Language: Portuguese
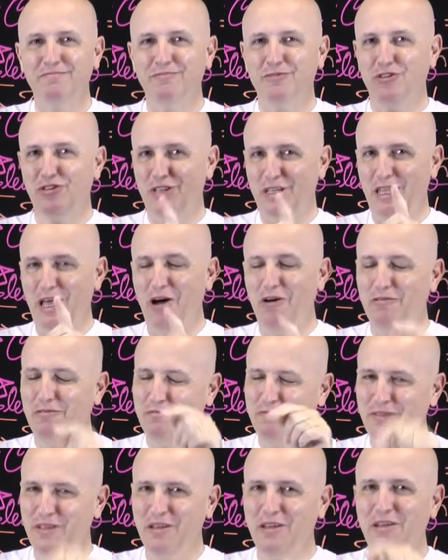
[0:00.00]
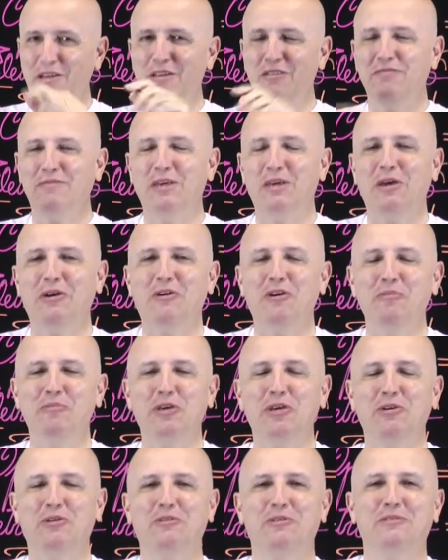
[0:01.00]
Se não, fique
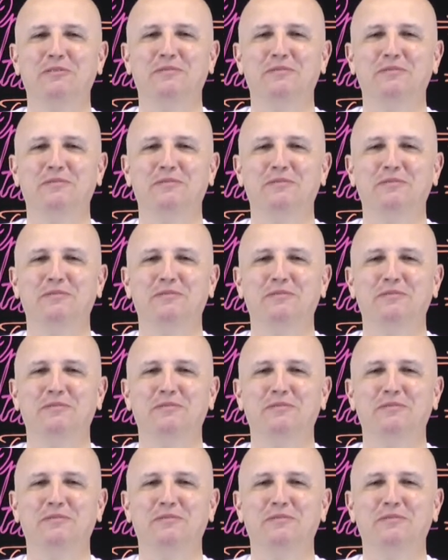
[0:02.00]
comigo.